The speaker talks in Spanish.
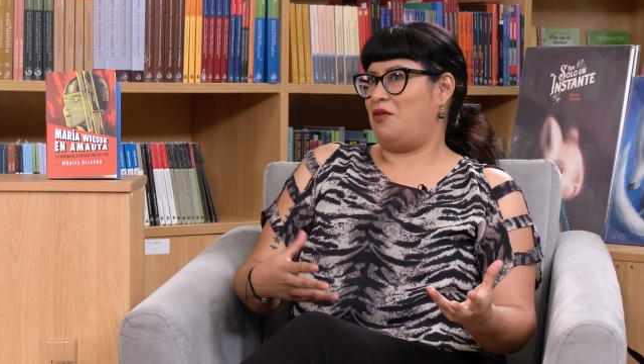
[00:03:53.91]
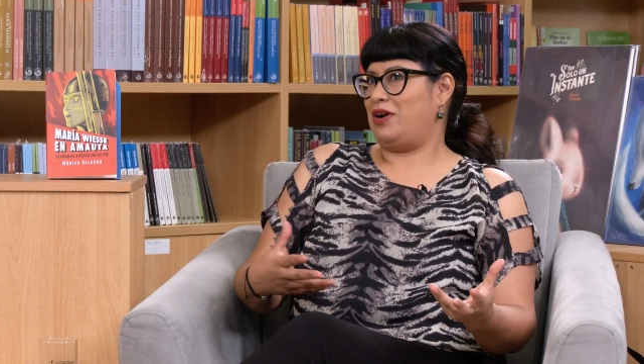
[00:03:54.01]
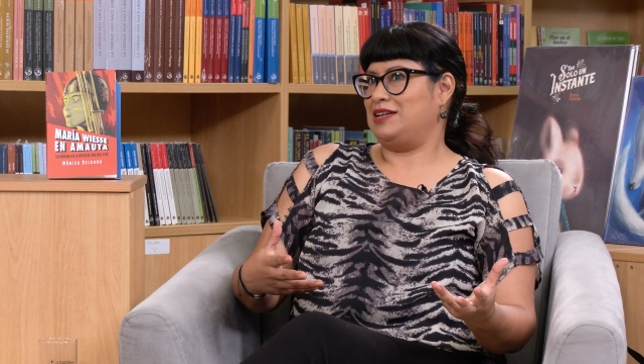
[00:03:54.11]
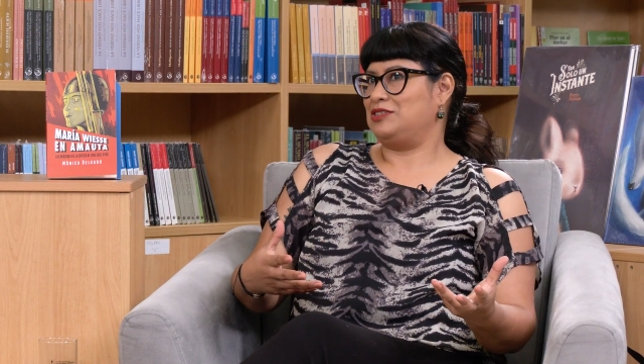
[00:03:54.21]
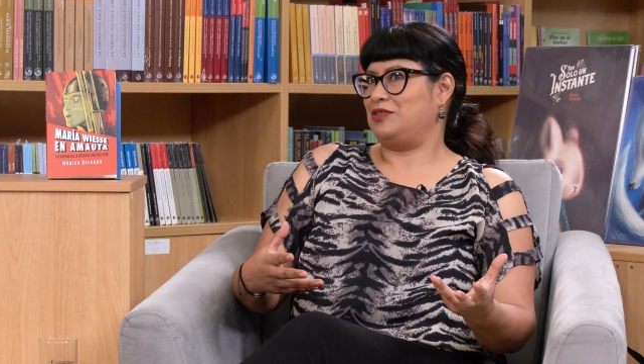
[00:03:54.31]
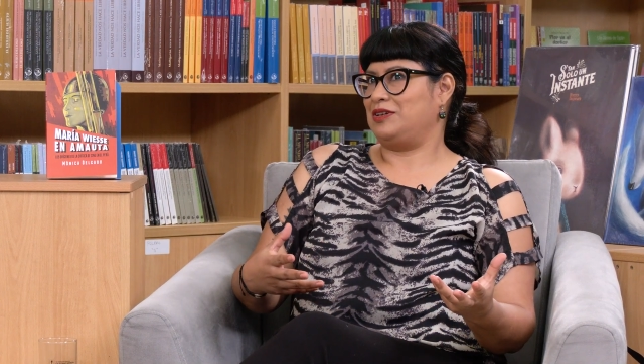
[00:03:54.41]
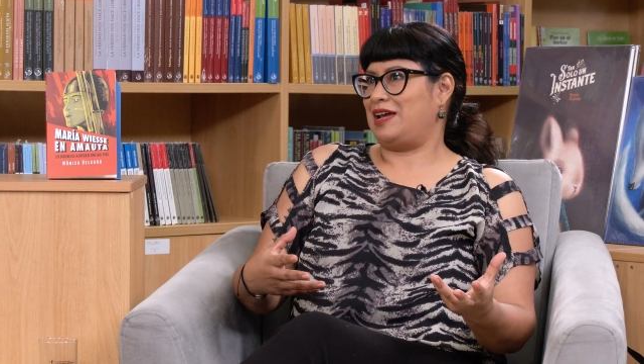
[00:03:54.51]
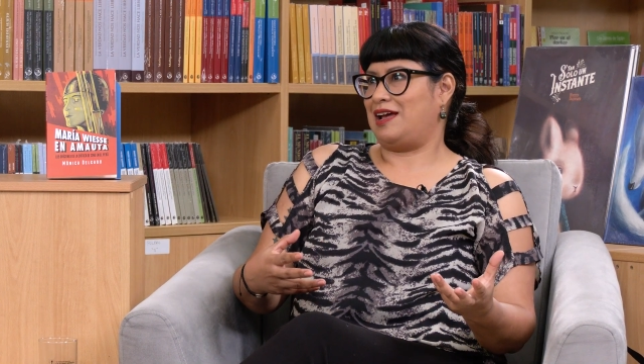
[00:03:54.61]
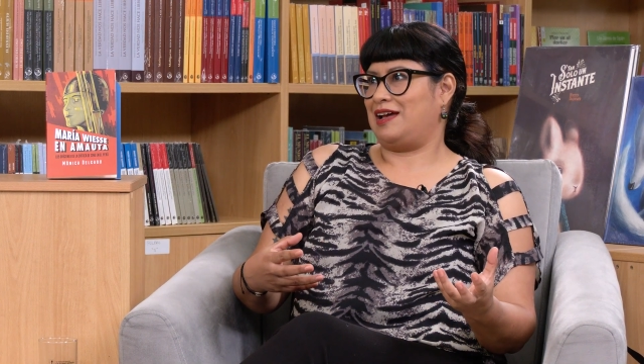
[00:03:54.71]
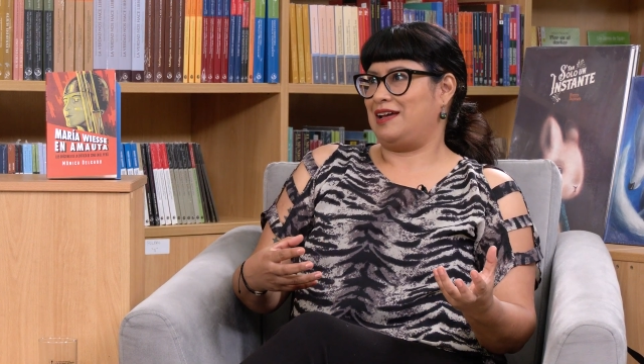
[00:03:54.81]
ahora eso
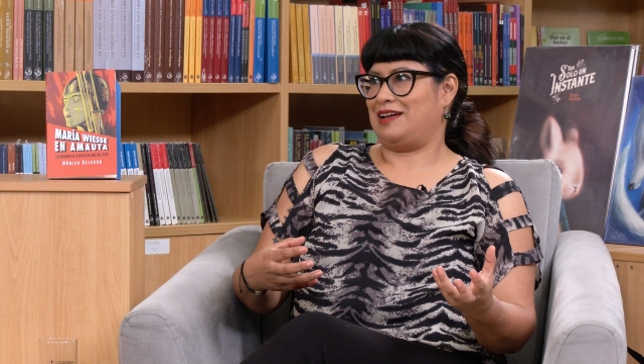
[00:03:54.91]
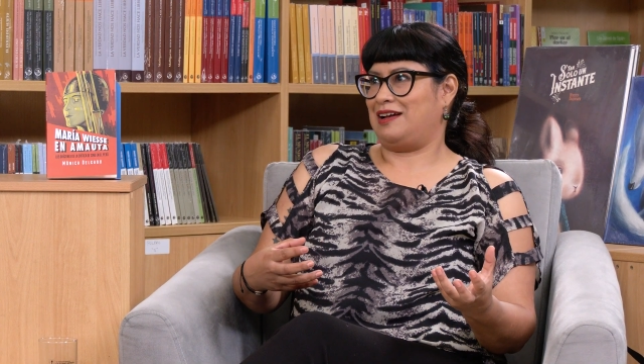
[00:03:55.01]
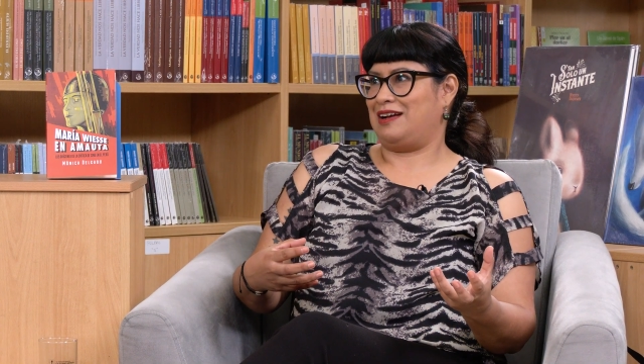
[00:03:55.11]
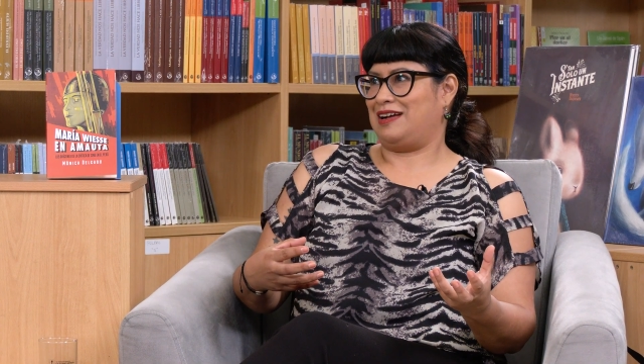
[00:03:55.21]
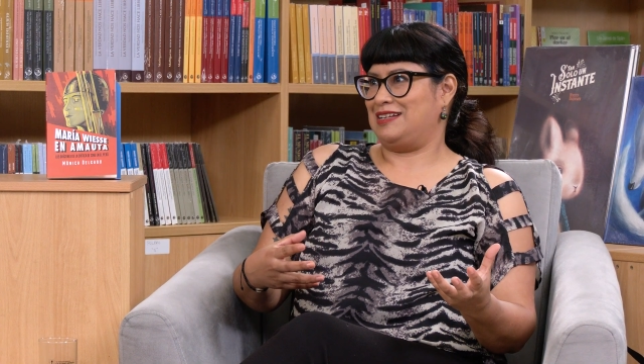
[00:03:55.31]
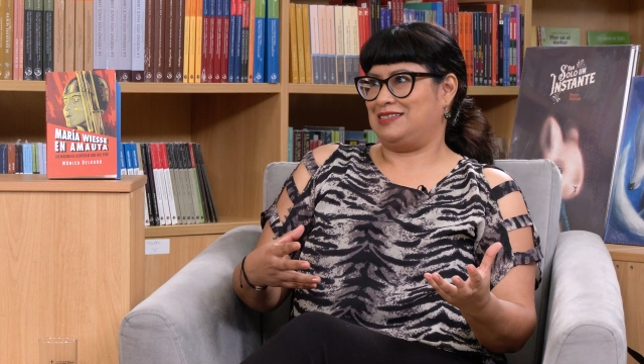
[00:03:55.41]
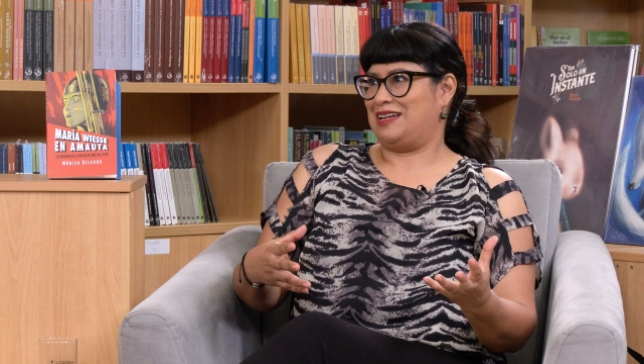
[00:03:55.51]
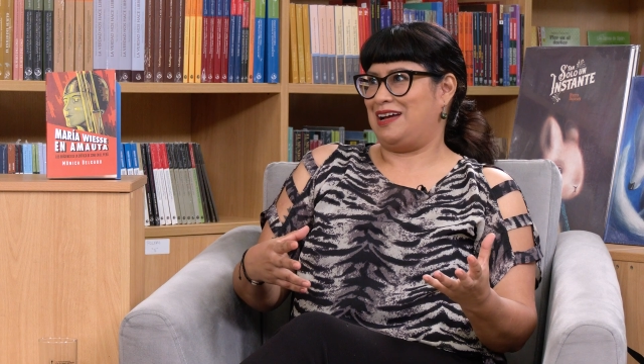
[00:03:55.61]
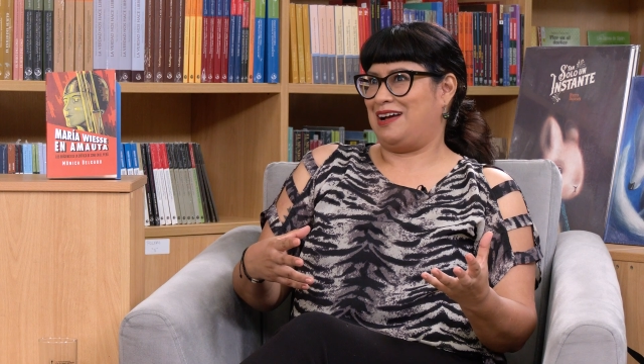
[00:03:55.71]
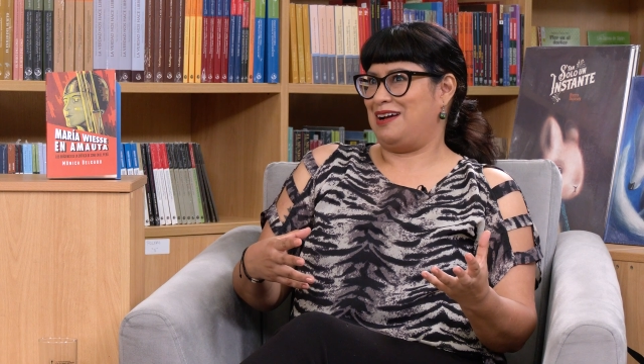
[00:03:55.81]
ya
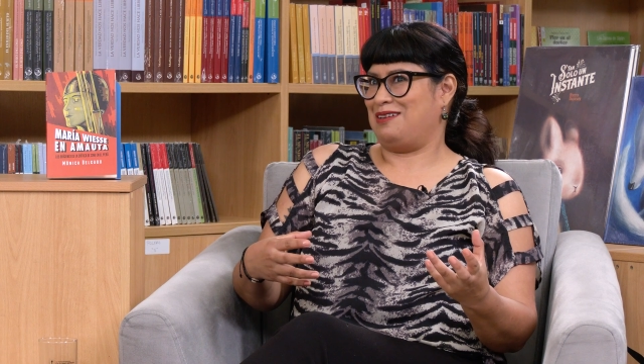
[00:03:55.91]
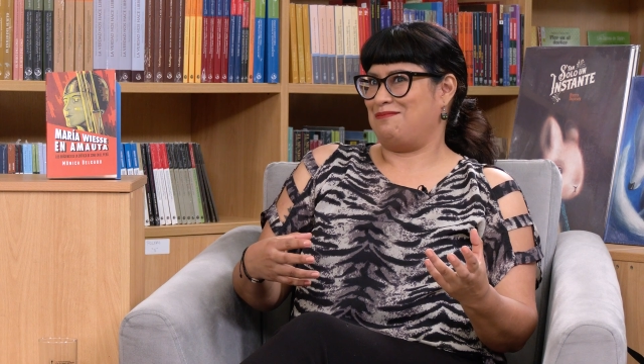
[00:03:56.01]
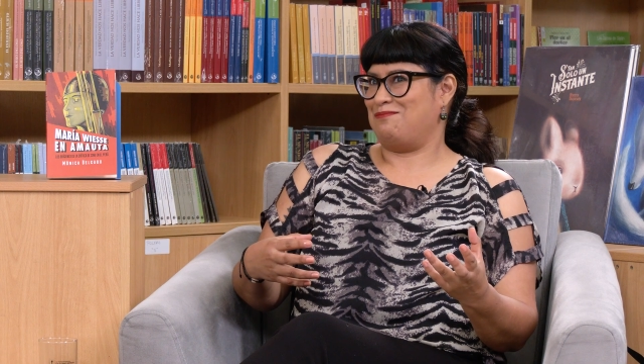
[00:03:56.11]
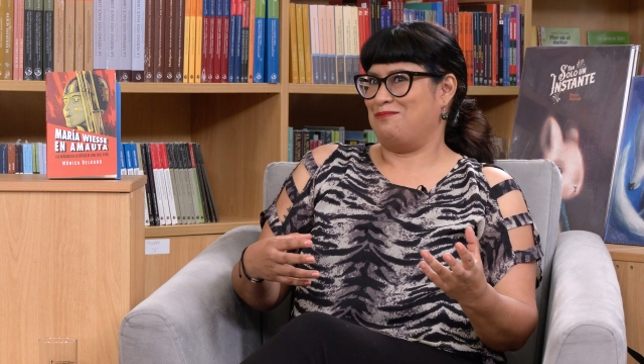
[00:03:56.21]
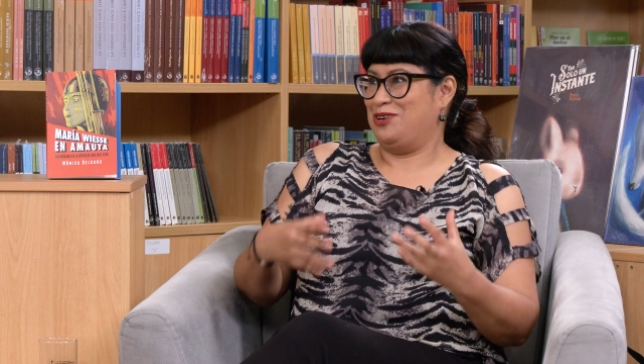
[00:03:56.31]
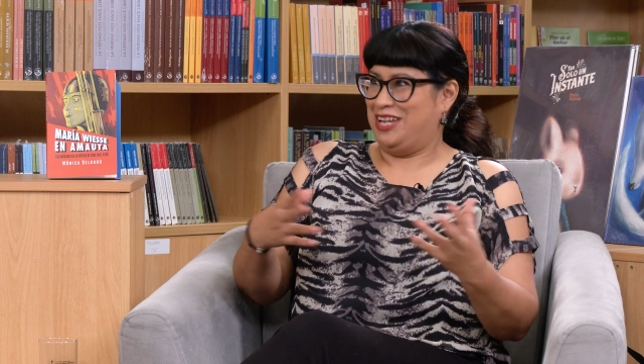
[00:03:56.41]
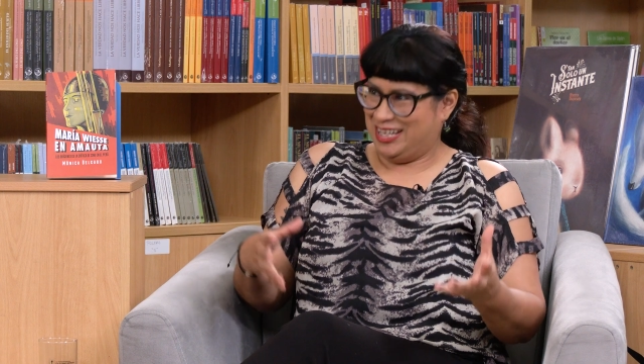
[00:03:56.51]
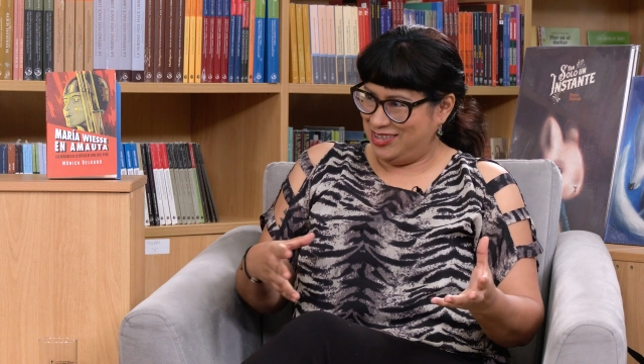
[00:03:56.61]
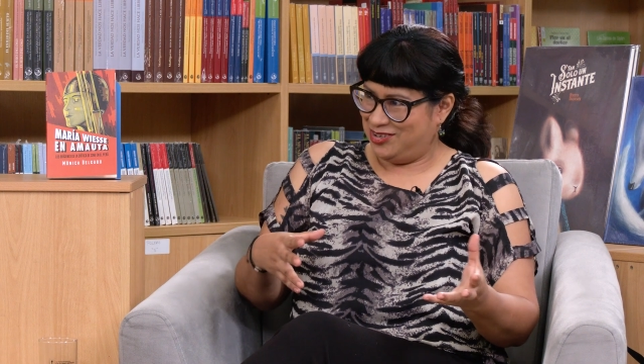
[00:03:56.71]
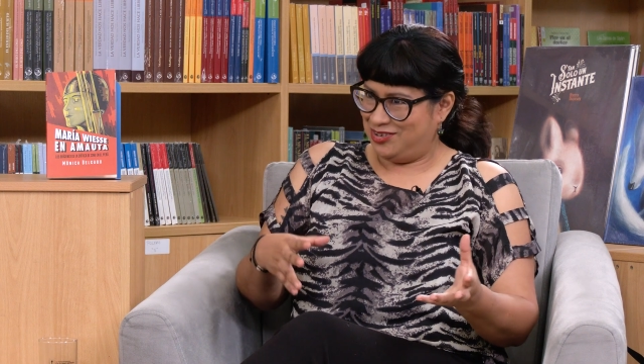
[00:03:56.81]
está
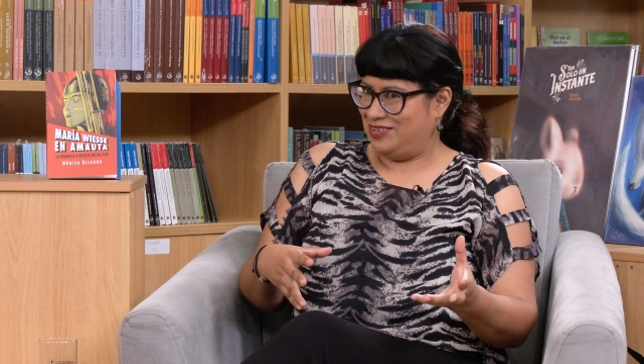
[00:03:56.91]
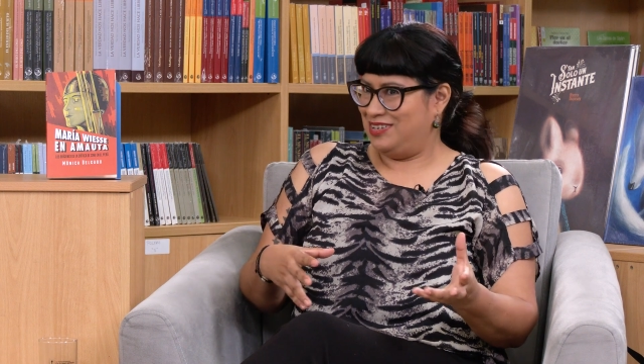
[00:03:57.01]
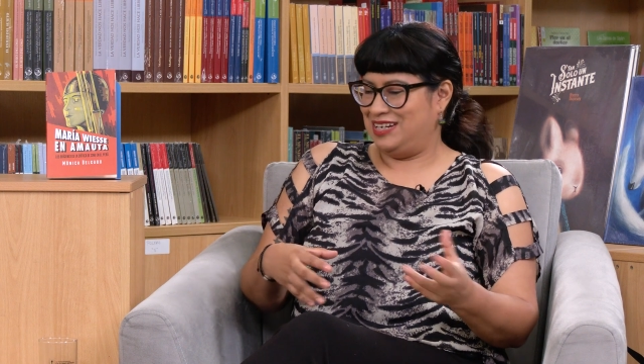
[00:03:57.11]
muriendo